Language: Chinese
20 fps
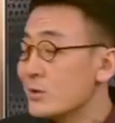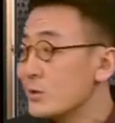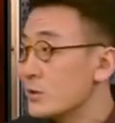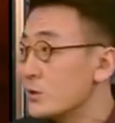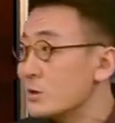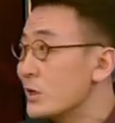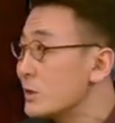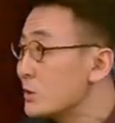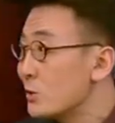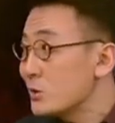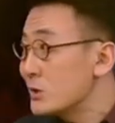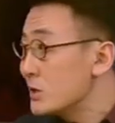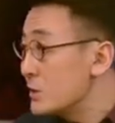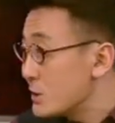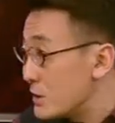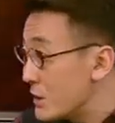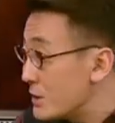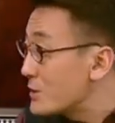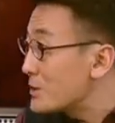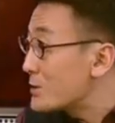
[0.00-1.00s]
谁着急
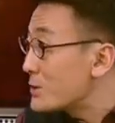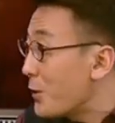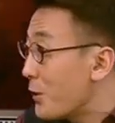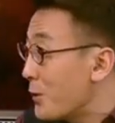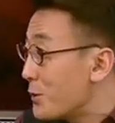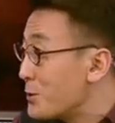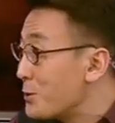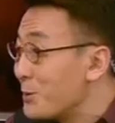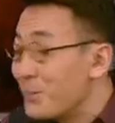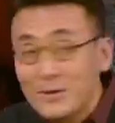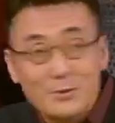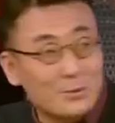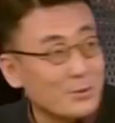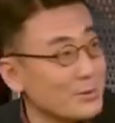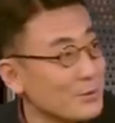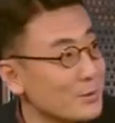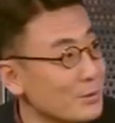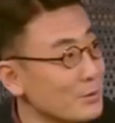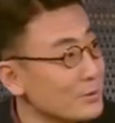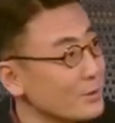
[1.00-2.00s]
谁知道，对吧？所
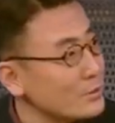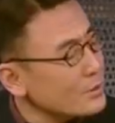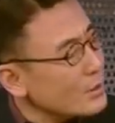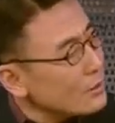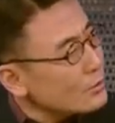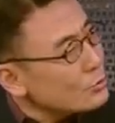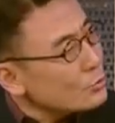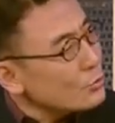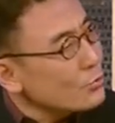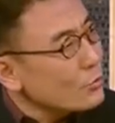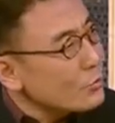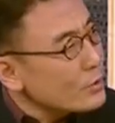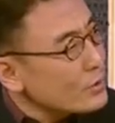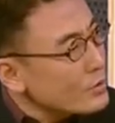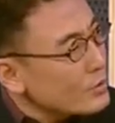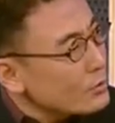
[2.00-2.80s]
以那但是中国人